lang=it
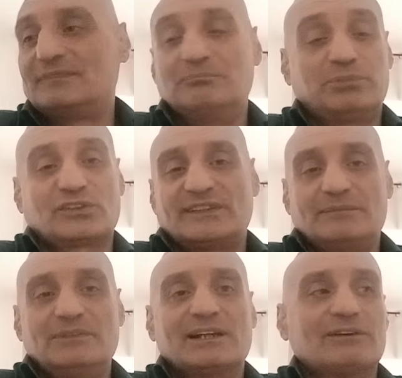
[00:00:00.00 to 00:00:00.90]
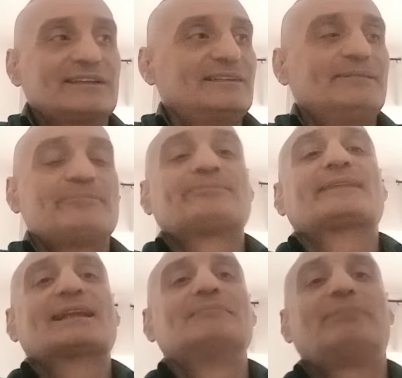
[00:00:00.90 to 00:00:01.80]
impossibile quasi,
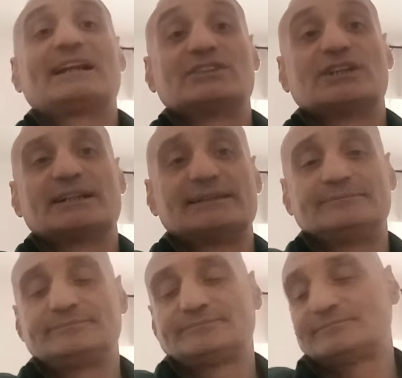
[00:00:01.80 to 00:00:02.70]
pareggiare.